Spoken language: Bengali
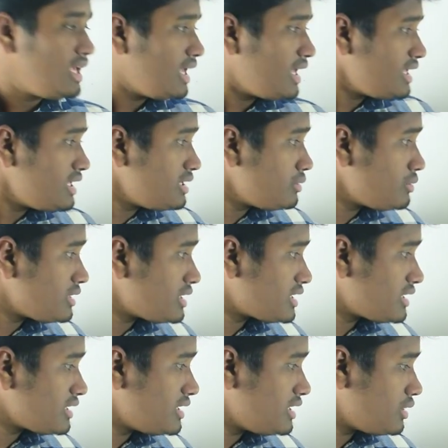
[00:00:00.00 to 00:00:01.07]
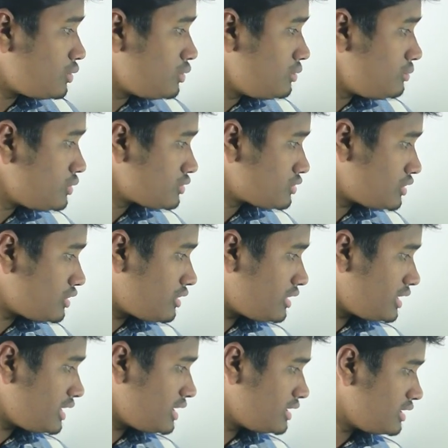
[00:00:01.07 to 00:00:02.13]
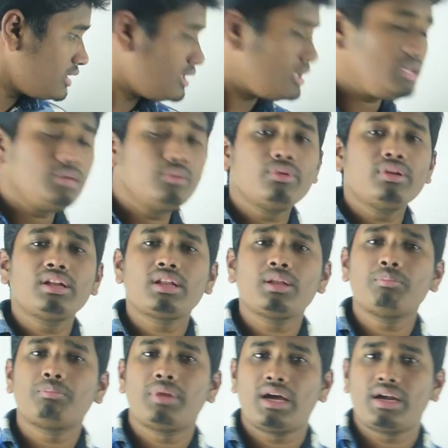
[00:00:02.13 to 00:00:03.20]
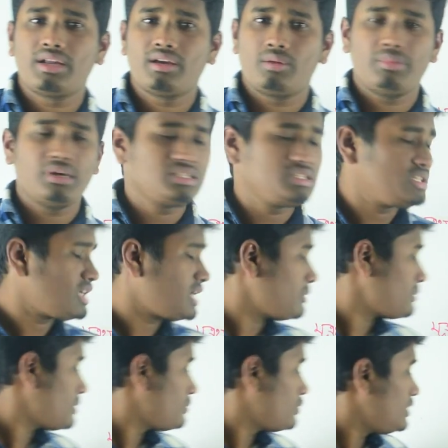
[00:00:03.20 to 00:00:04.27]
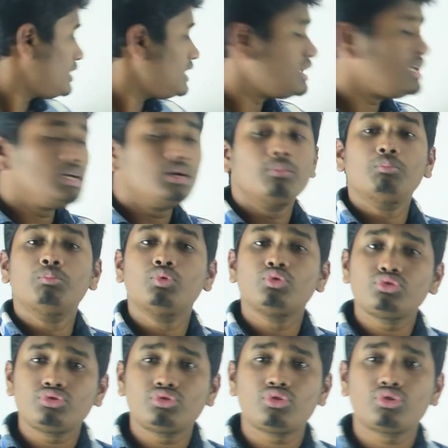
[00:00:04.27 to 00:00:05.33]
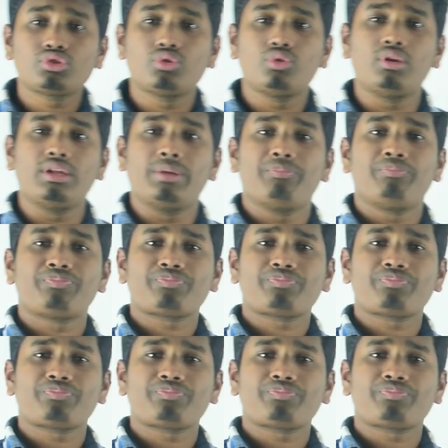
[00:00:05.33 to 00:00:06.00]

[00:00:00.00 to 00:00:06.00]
এই ইউরেটার গিয়ে উন্মুক্ত হয় ইউরিনারি ব্লাডার বা যেটাকে আমরা বলি মূত্রথলি